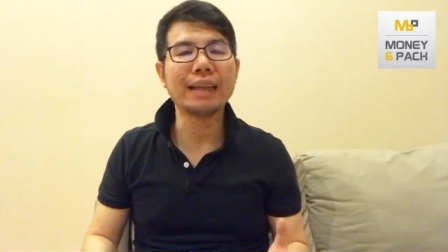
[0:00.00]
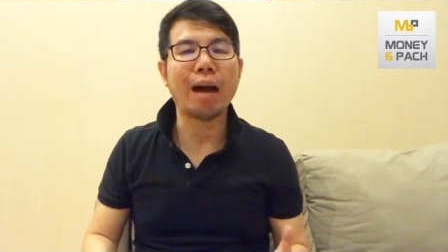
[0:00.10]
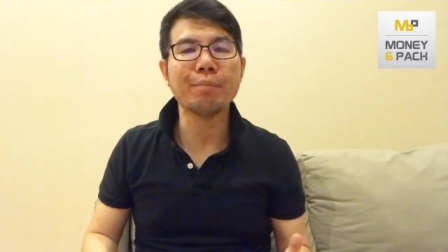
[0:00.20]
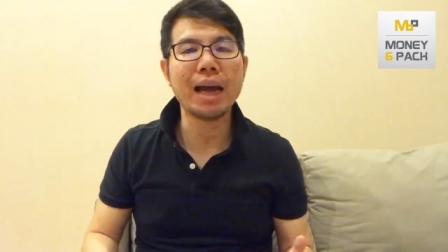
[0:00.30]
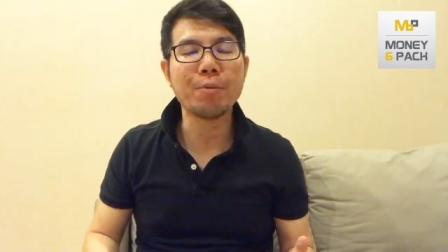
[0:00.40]
ม
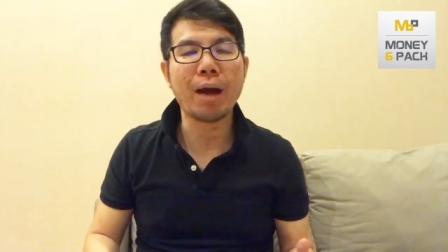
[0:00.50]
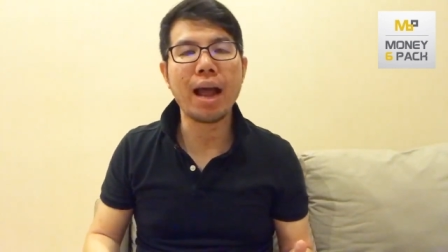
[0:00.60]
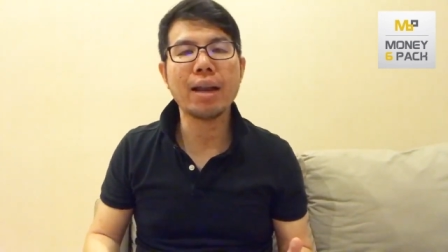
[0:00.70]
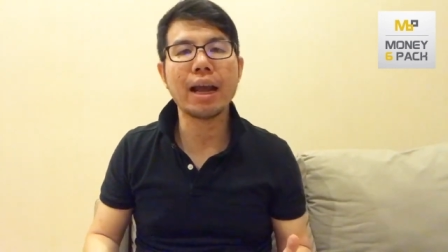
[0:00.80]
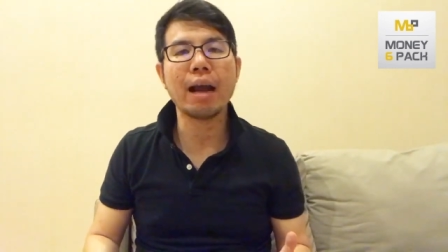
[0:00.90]
เดือนวะ
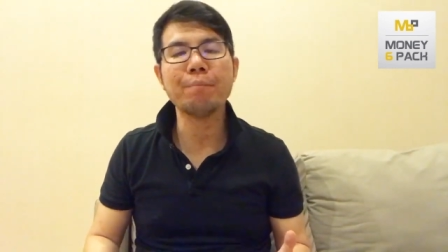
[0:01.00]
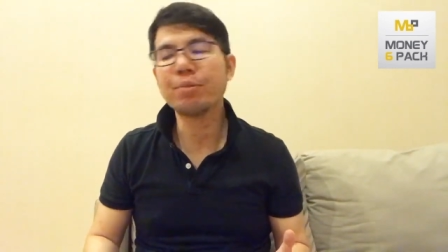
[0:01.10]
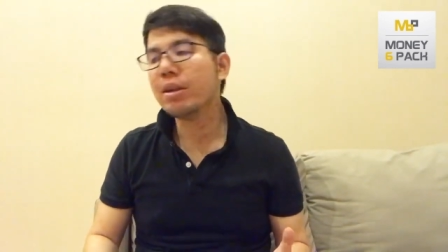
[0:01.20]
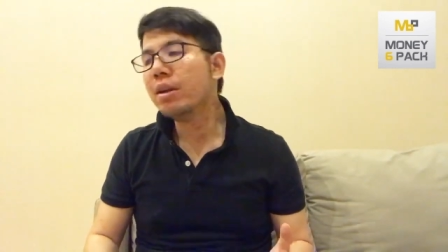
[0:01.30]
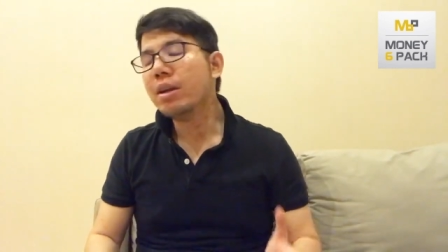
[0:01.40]
นะครับ
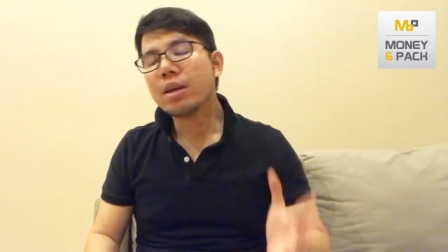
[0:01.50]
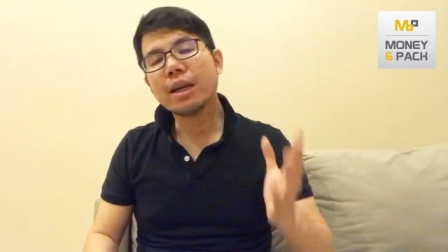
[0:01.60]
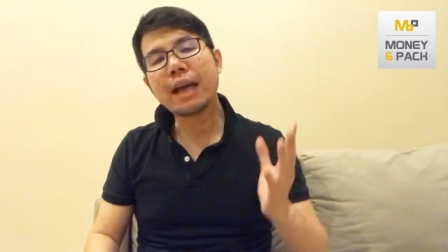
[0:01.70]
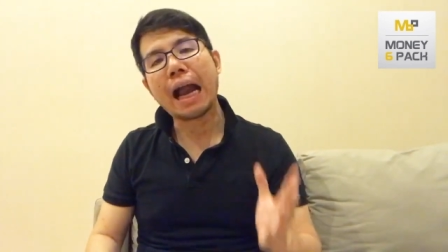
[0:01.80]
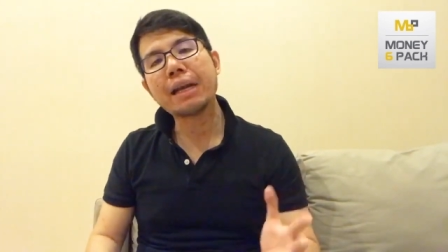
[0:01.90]
คือ
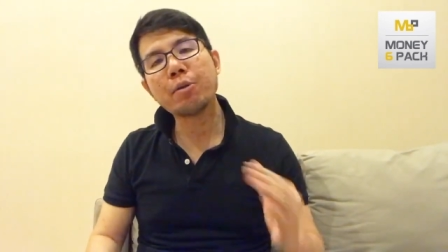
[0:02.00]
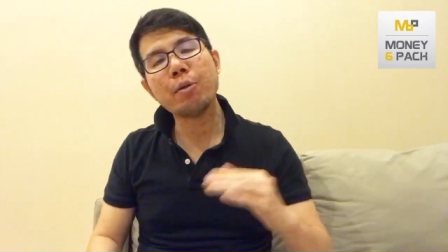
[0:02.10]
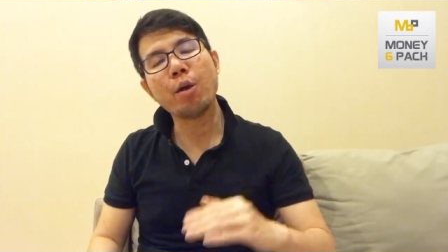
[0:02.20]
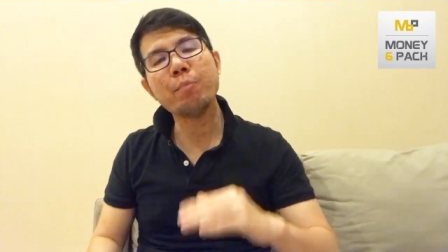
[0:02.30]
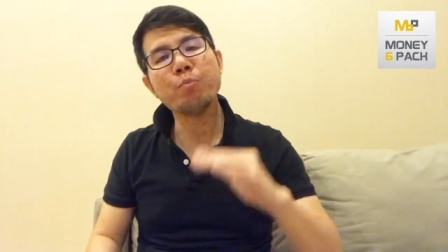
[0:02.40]
การรีวิว
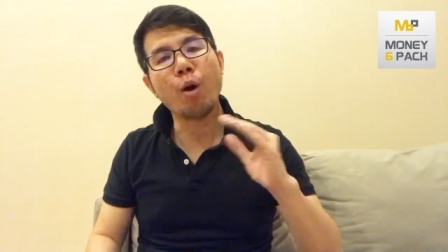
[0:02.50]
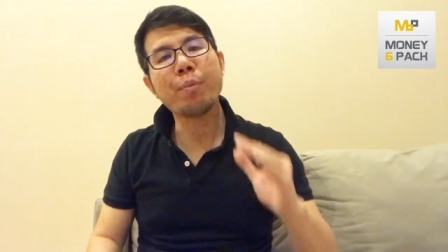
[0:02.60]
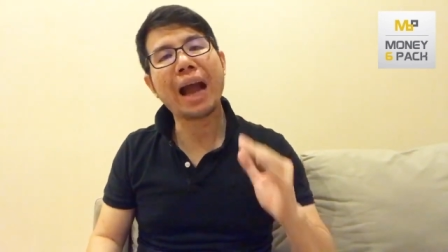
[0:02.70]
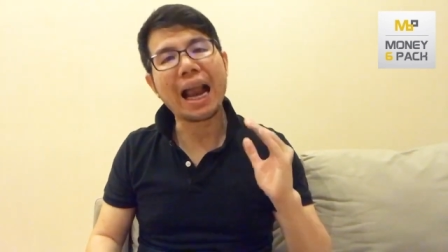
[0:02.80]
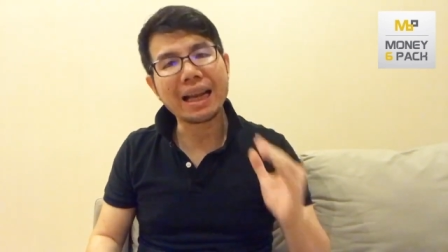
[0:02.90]
งบ
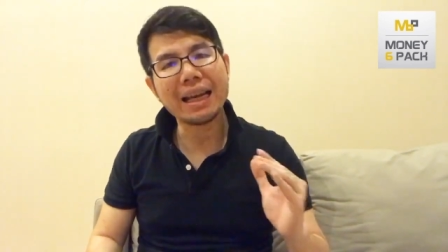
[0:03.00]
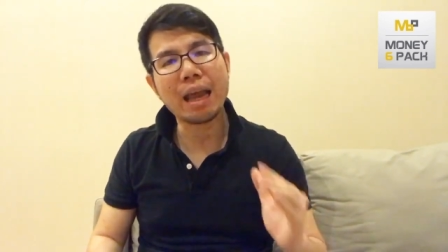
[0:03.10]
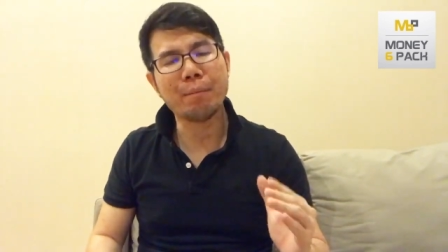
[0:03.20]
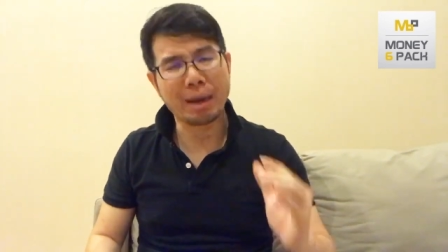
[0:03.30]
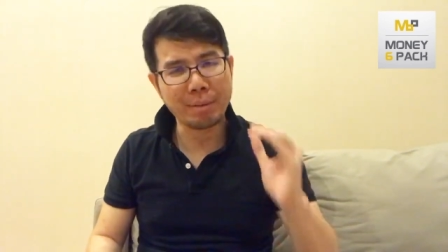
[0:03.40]
การเงินเนี่ย
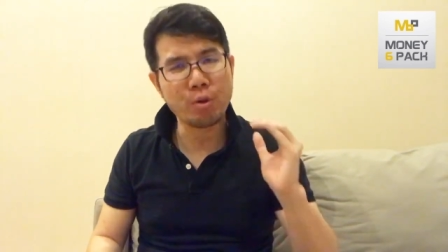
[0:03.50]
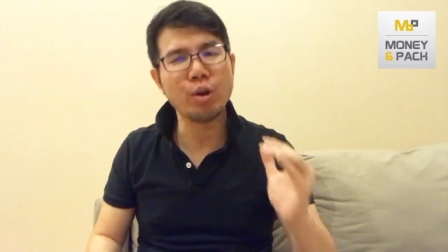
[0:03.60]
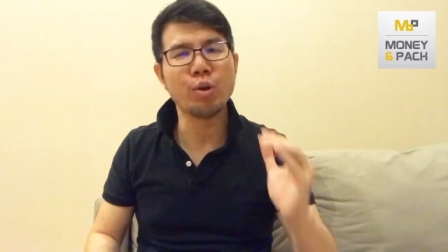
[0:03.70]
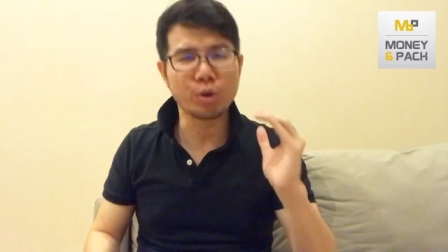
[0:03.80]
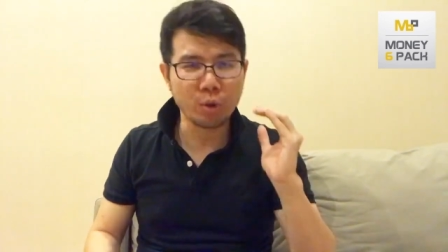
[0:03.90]
มันทำให้คุณ
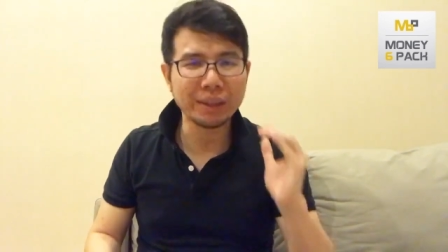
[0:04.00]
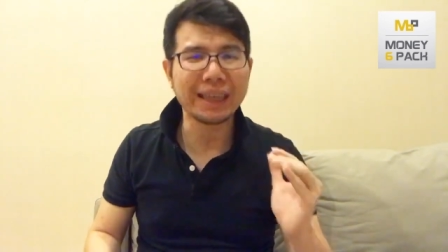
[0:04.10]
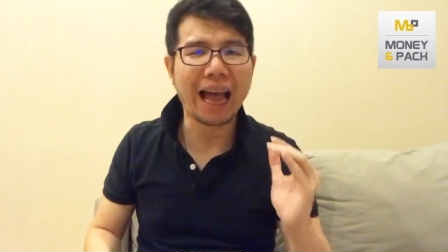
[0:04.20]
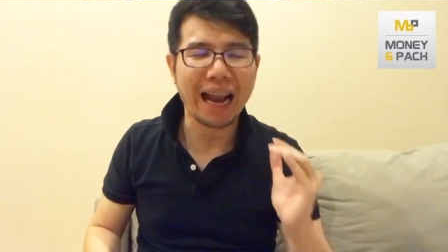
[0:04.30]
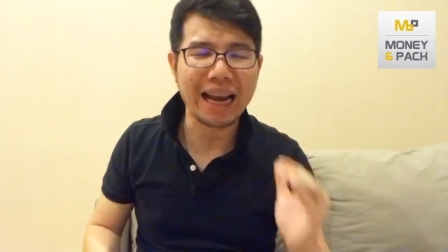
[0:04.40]
รู้ส
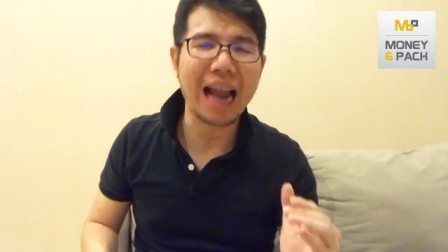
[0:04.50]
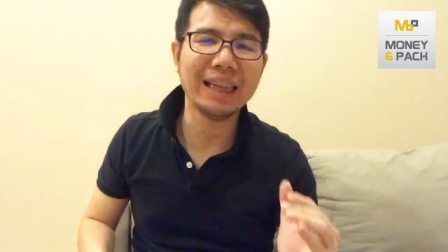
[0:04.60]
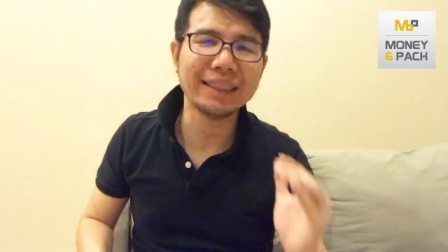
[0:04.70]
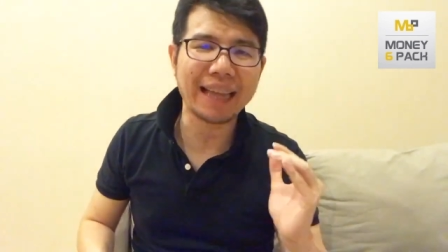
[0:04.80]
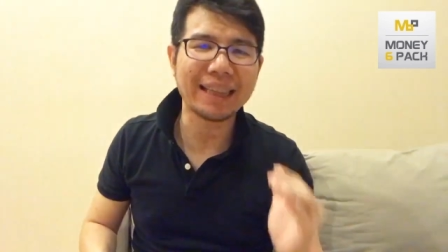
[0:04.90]
ถานะหรือ
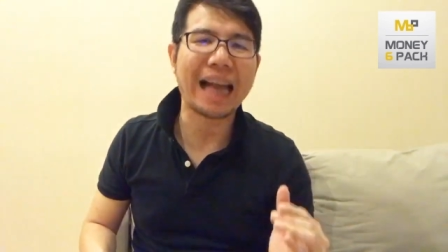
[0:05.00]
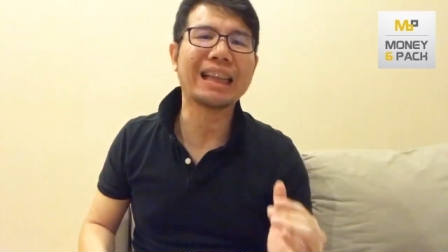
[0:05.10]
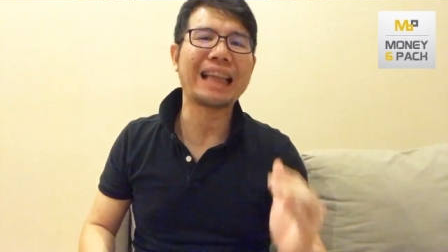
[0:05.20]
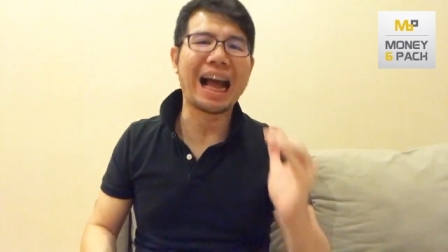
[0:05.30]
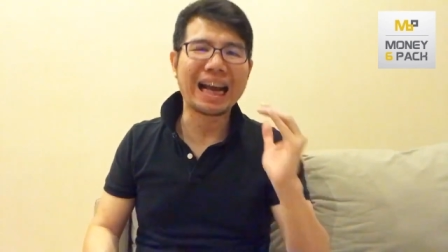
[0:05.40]
สเตตัส
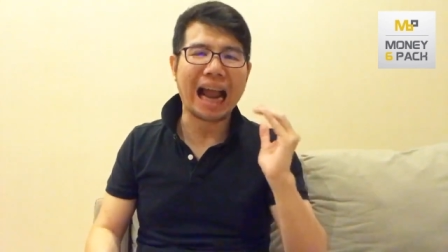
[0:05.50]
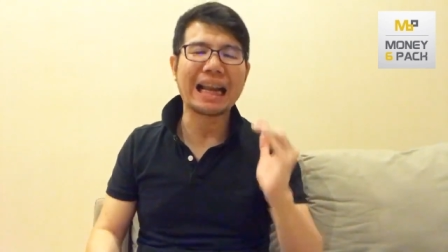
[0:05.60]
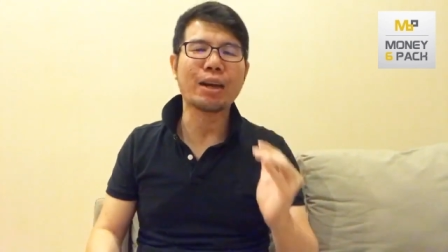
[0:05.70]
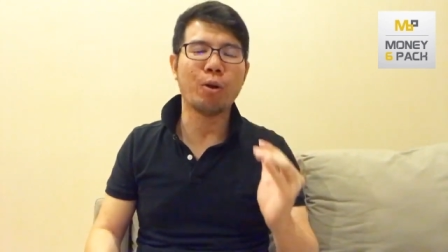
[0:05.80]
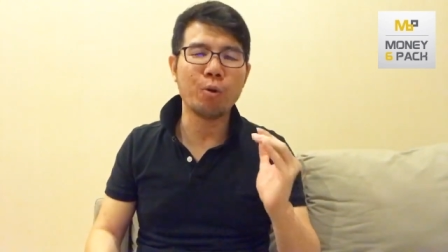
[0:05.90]
ทางการเงิน
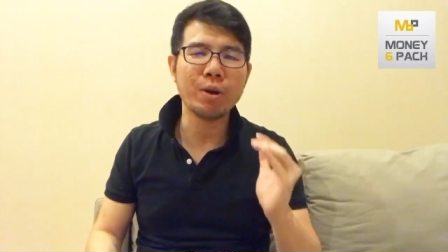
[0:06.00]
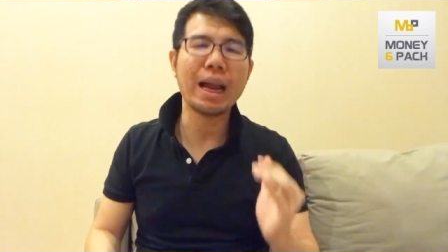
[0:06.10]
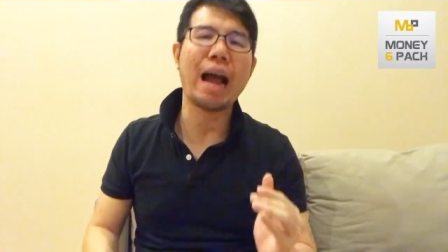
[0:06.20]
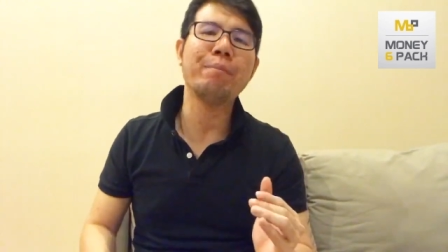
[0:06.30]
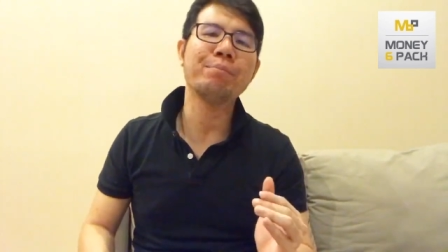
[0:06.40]
ของคุณครับ